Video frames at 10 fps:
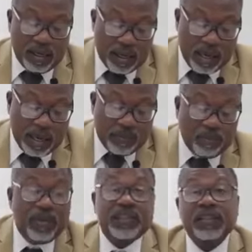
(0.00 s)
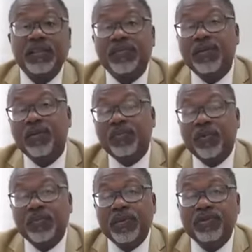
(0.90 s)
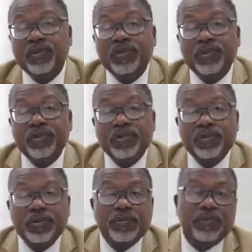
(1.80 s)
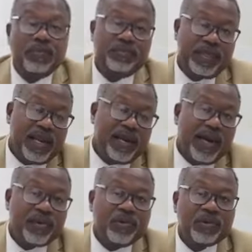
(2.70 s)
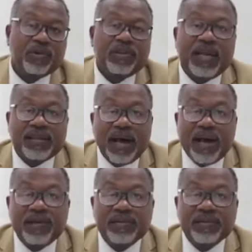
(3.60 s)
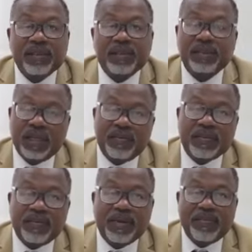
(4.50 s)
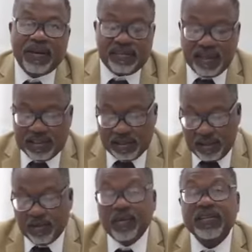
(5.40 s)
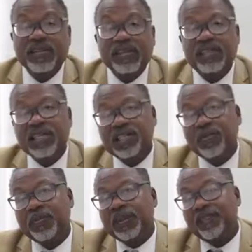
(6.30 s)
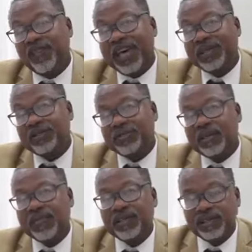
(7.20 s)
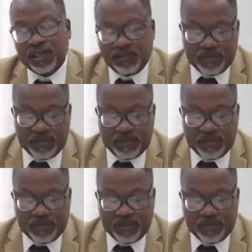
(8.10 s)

a Polícia Civil, por meio do delegado doutor Natário, que esteve também presente, o excelentíssimo prefeito também esteve